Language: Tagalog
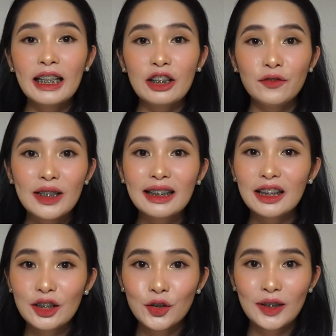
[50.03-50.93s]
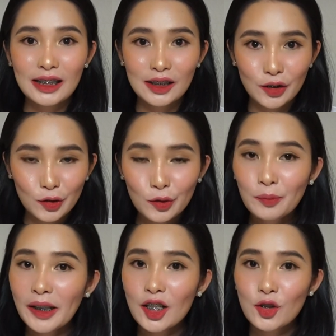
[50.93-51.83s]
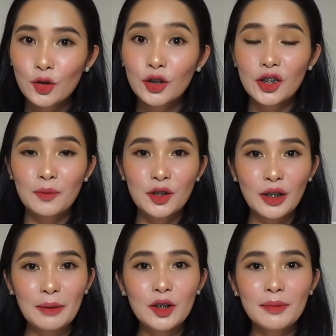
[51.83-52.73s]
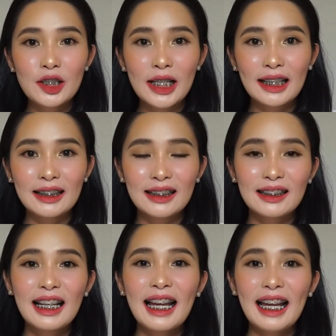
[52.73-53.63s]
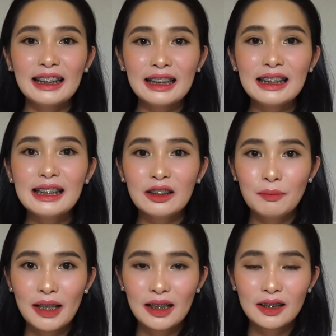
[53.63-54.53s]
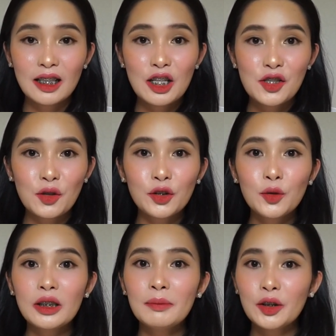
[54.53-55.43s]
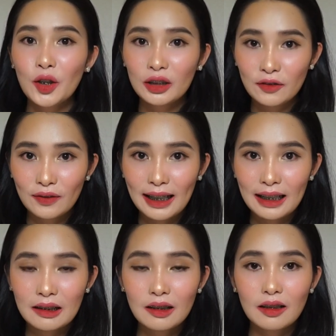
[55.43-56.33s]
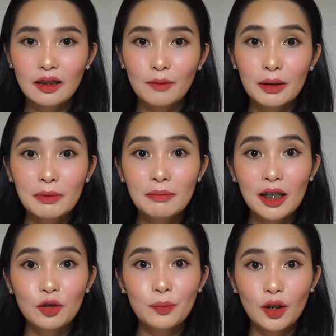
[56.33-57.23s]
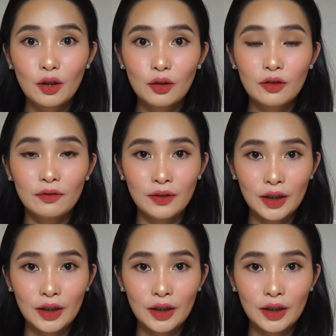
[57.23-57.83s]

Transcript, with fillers: If that interests you, make sure you subscribe to my channel and click that bell so you will be notified uh, kapag may bago po akong